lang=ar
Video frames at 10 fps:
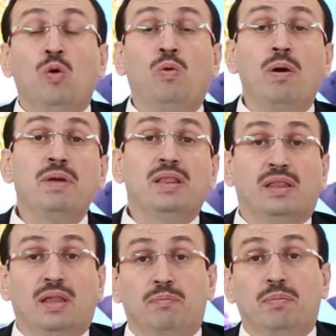ومن
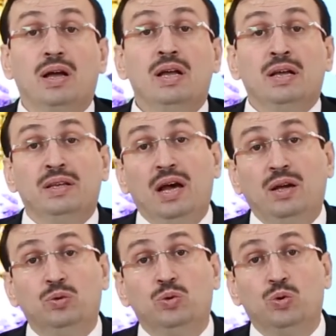ثم
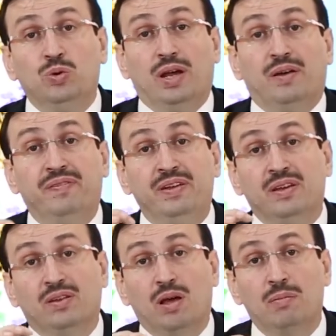نحن هنا
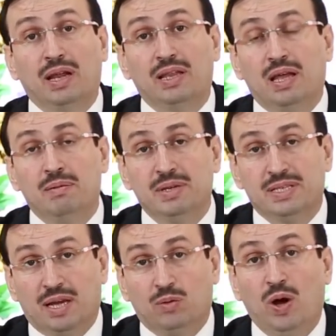في نظام الغذاء
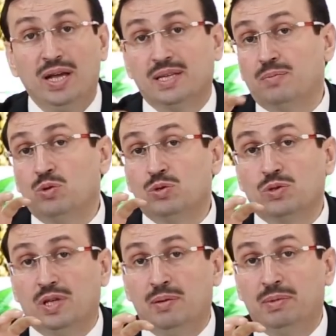الميزان وحسب
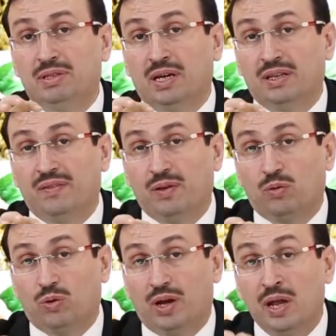أسس علم التغذية في
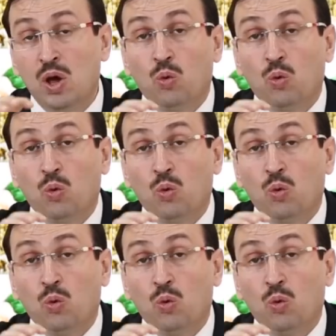القرآن